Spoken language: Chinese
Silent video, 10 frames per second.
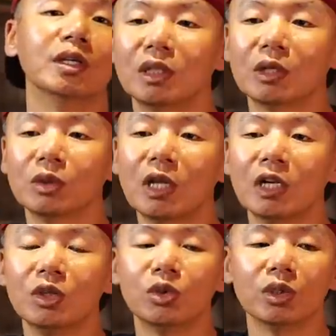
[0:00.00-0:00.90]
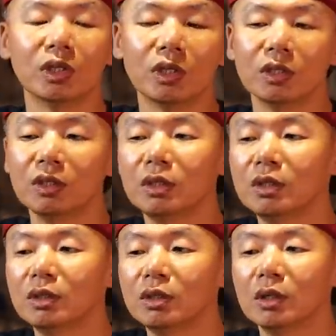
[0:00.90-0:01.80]
他说那你觉得，
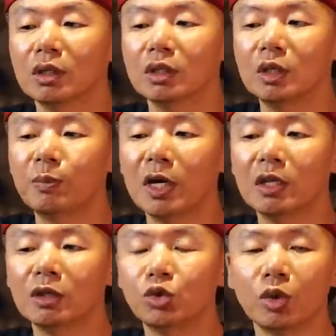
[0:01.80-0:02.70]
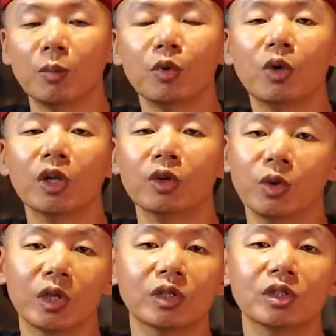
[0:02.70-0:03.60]
呃，一般人学不会的
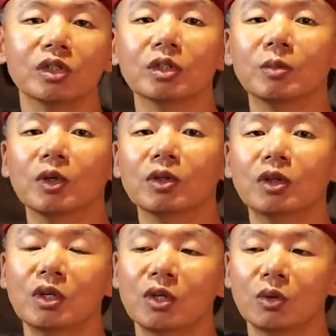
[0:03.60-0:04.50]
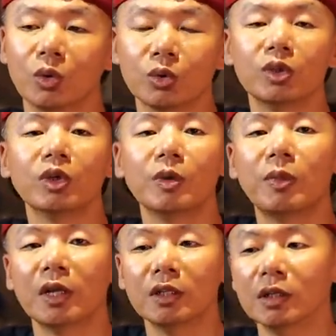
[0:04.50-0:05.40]
原因是什么？我说因为一
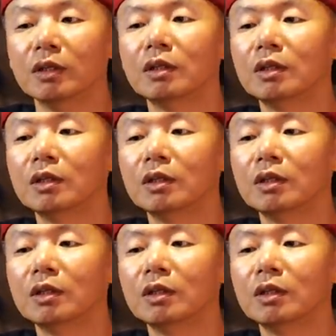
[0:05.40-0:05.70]
般人